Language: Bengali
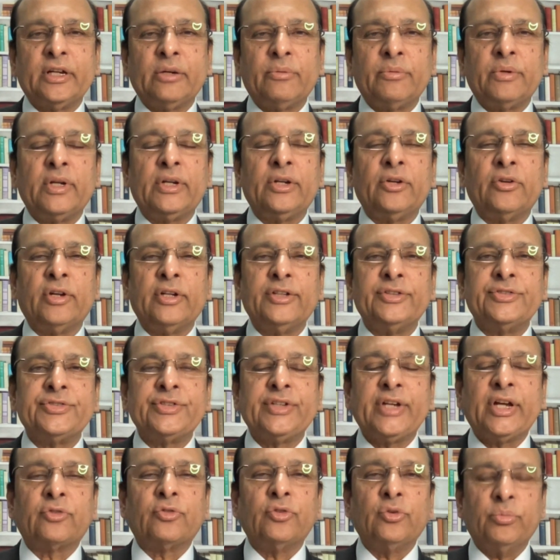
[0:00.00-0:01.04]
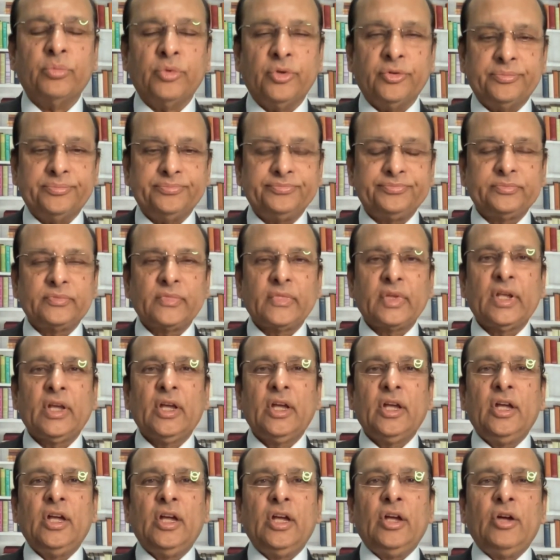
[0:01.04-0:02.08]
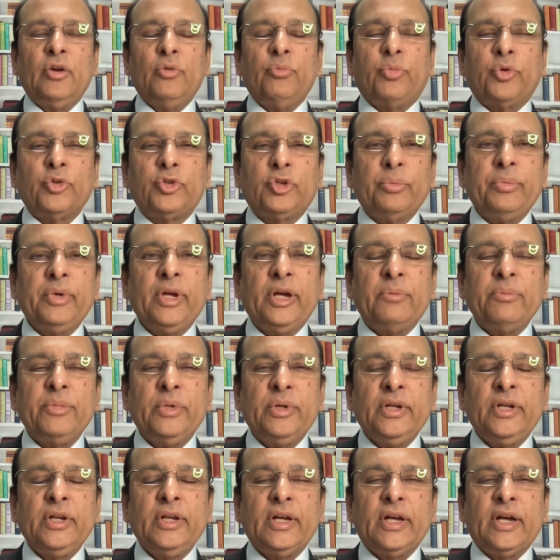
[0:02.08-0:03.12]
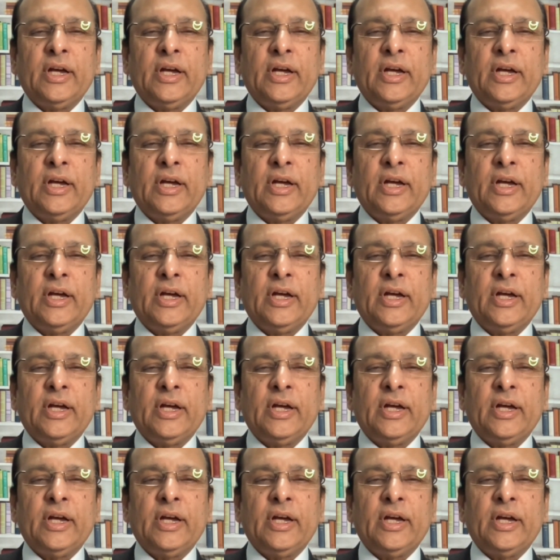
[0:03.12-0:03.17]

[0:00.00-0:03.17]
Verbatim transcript: আজকে আমার নলেজ শেয়ার করব প্রথমে আমি